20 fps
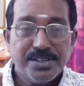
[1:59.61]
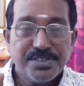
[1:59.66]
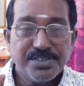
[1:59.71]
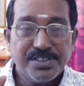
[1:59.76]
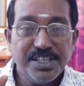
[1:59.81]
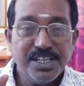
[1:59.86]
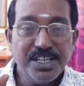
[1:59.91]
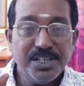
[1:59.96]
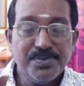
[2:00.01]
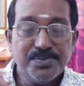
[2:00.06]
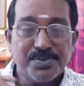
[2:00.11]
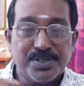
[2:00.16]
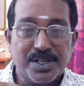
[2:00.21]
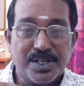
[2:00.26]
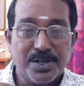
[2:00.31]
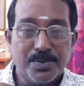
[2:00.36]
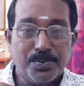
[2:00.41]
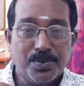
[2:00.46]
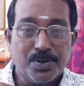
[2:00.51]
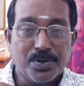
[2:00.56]
சீரும்
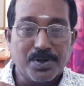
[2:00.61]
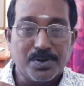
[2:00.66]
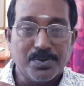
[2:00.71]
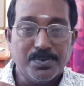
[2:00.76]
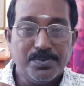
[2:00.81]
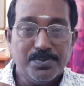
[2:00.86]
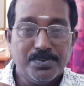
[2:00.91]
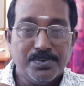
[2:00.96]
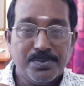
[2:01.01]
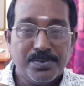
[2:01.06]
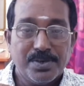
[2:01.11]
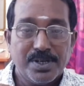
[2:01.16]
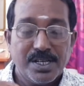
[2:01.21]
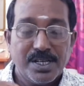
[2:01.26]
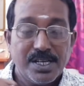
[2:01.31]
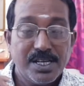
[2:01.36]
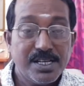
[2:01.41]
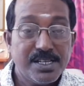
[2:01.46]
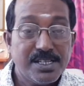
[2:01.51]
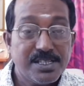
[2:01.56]
சிறப்போடும்
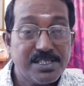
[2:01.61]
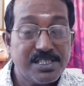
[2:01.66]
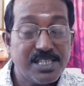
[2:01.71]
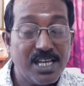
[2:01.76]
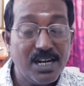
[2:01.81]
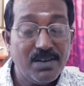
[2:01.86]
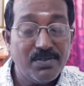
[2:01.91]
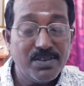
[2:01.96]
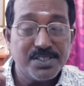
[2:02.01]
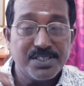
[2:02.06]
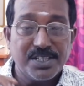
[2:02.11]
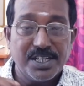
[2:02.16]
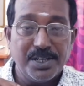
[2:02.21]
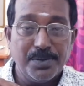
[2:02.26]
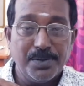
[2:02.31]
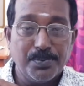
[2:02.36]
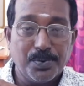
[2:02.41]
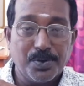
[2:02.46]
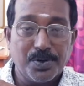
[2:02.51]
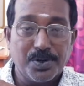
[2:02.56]
செல்வ
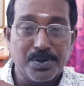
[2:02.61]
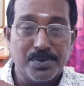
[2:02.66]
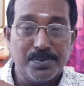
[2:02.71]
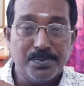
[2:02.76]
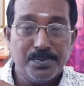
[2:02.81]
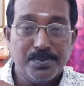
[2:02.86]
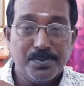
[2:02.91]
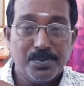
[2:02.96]
செழிப்போடும்